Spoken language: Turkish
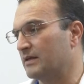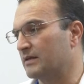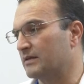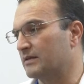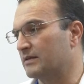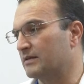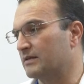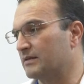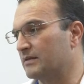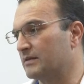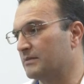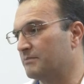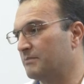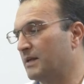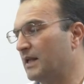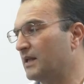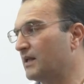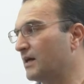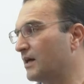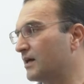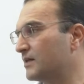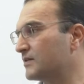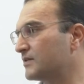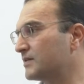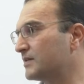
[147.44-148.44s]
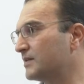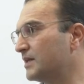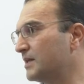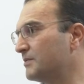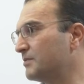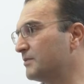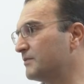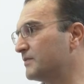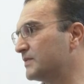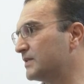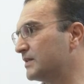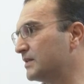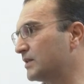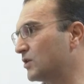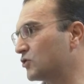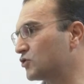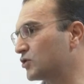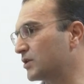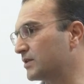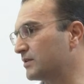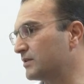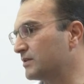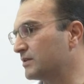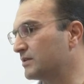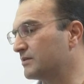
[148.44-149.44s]
Ee, bel ağrısı hepimizin
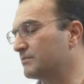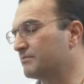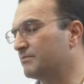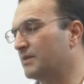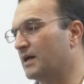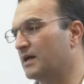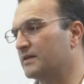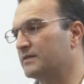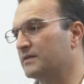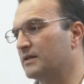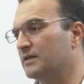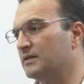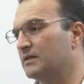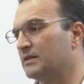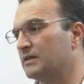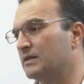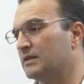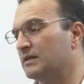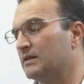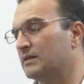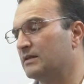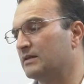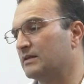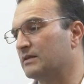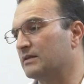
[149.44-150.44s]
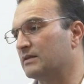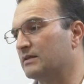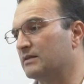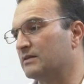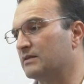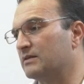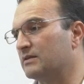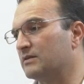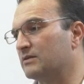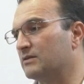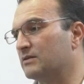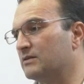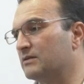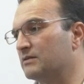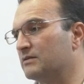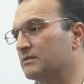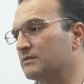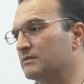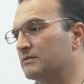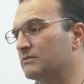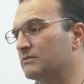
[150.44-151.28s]
yaşadığı, bazen e,